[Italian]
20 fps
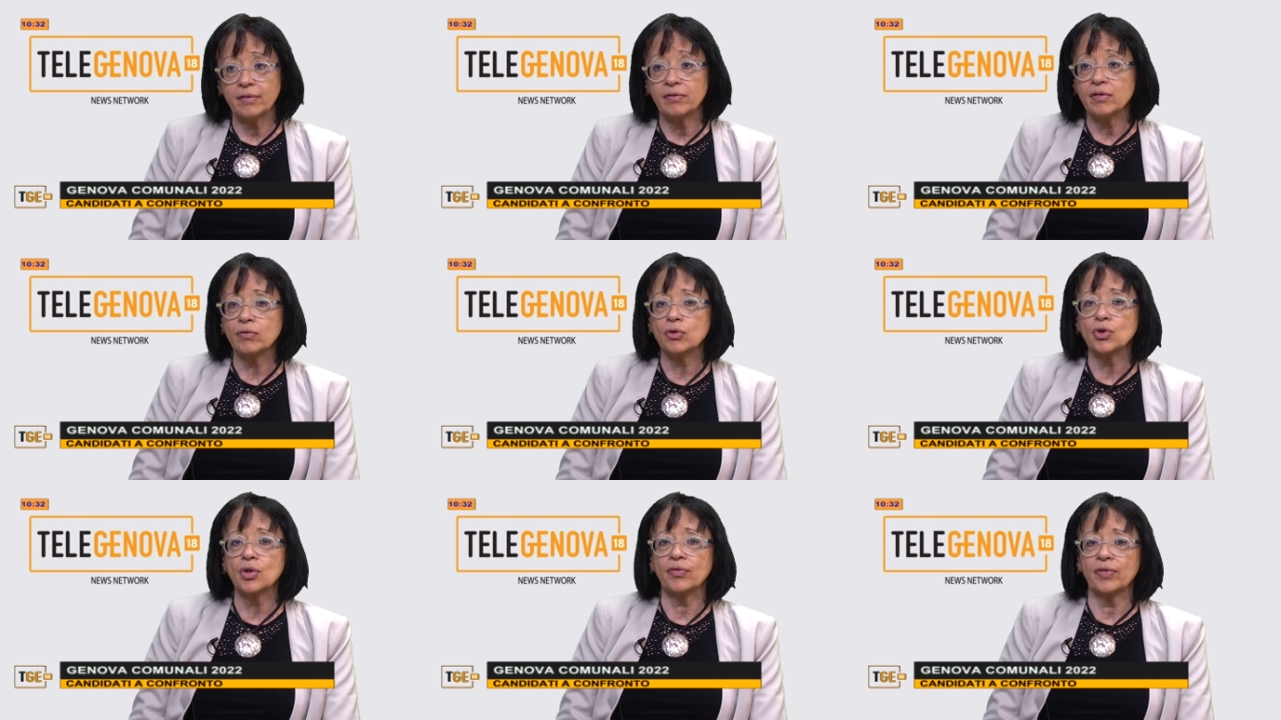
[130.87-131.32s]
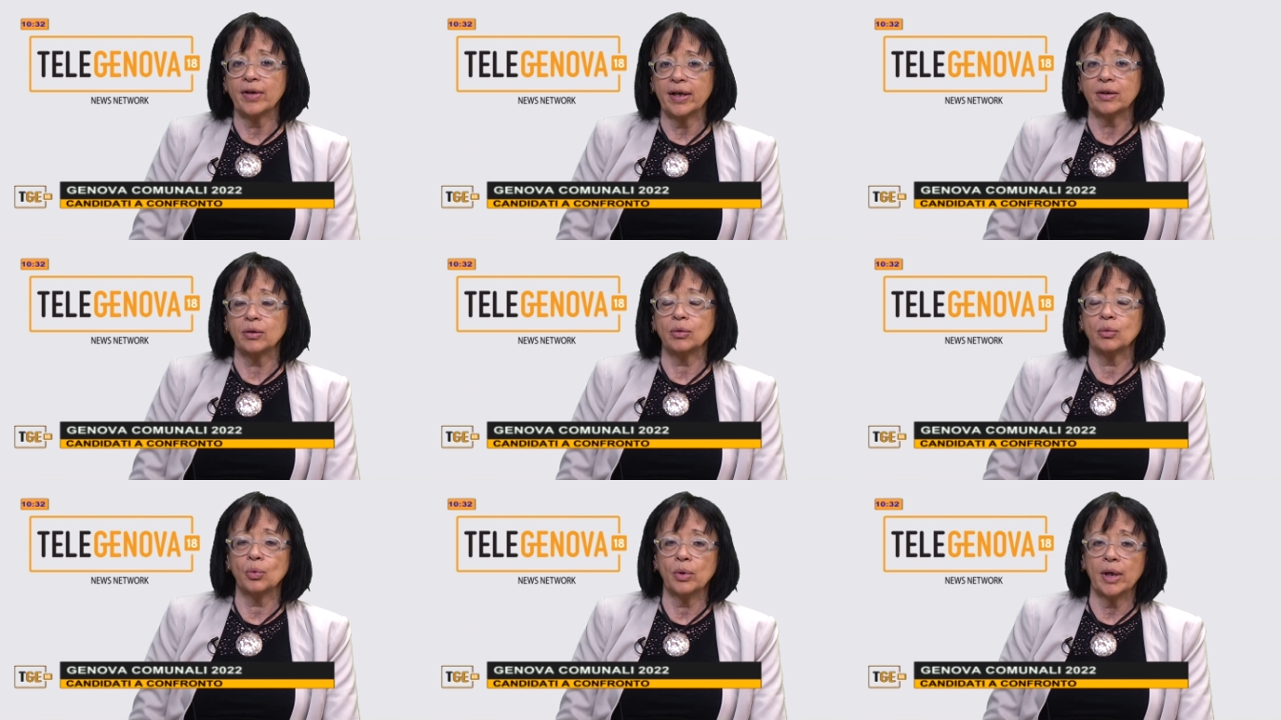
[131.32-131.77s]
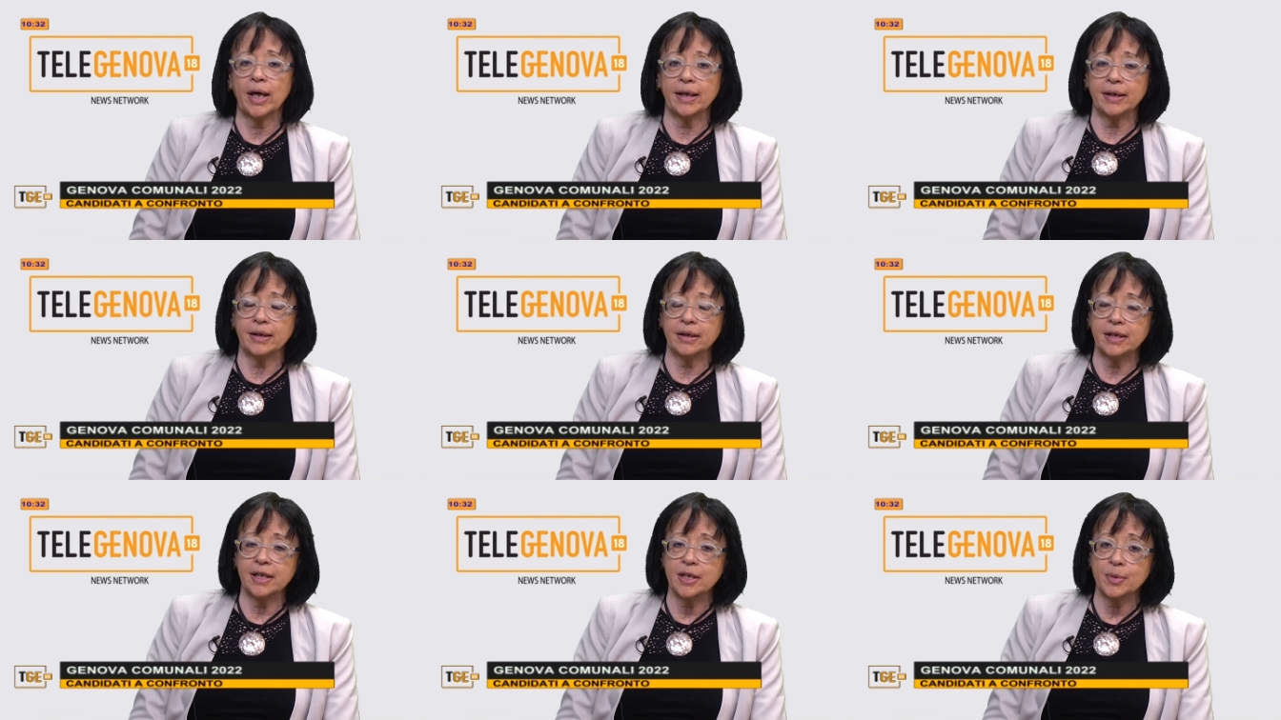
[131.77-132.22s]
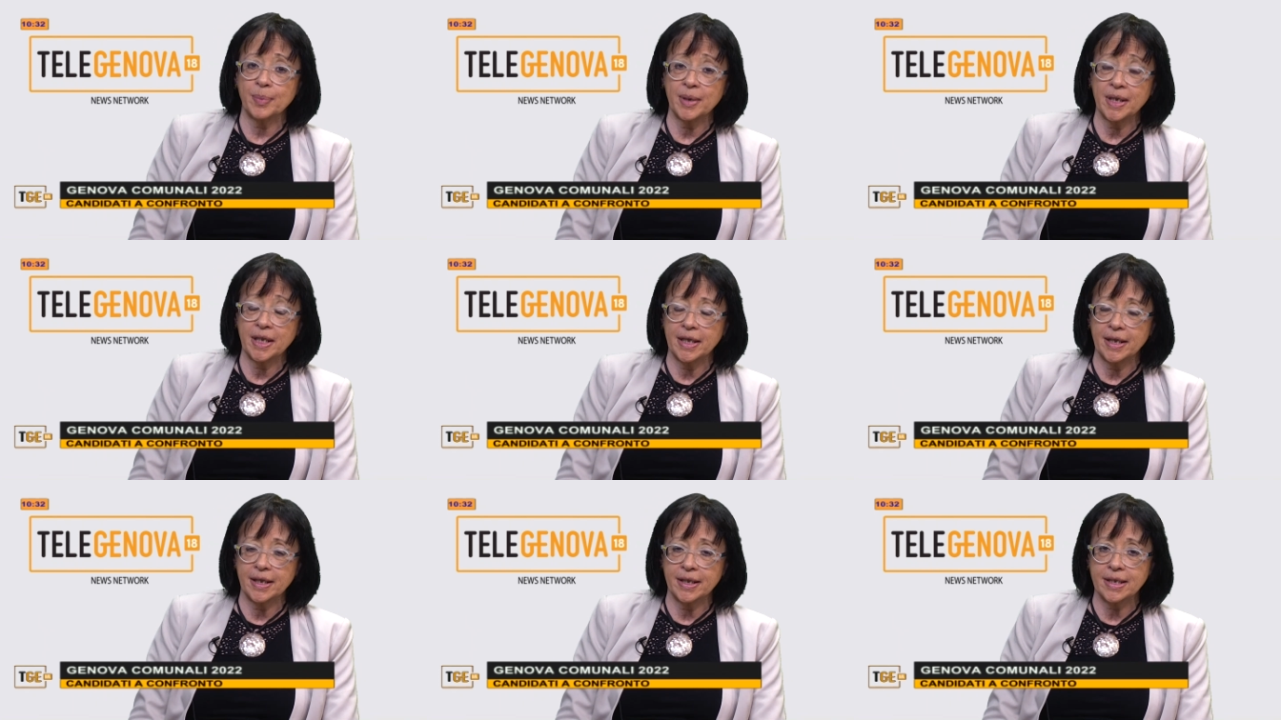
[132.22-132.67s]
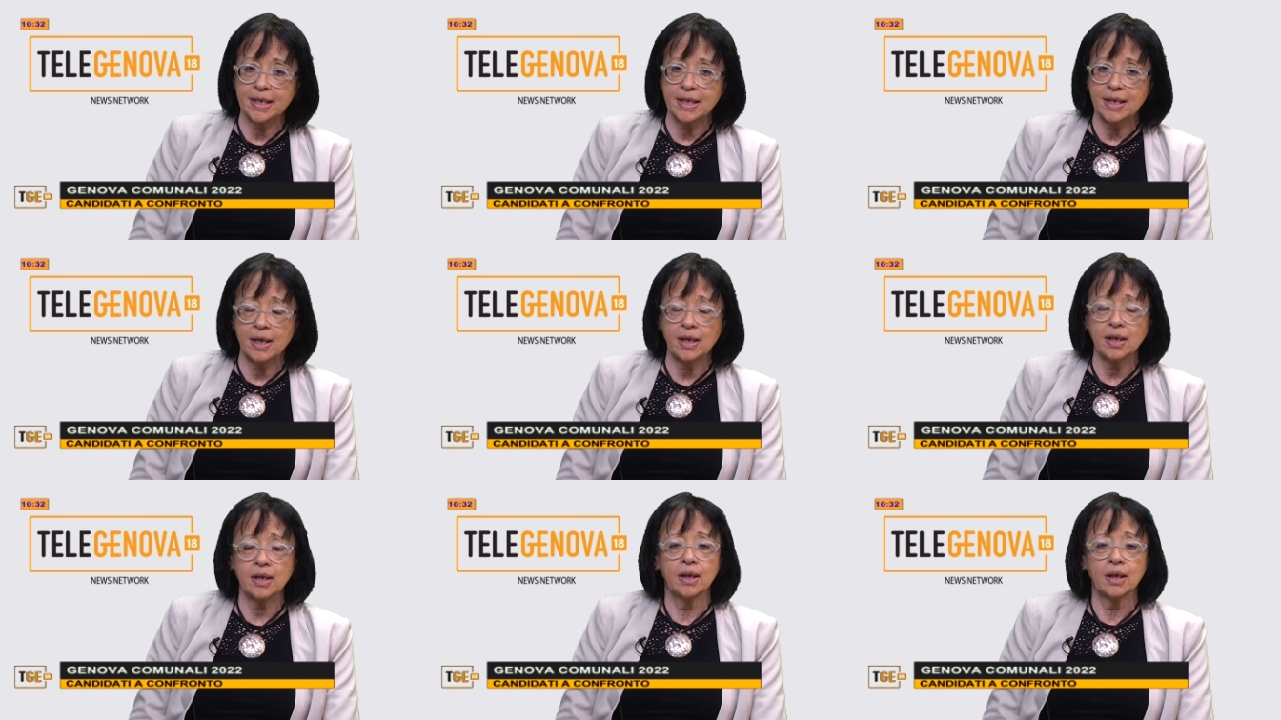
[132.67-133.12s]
avevo già fatto due anni di esperienza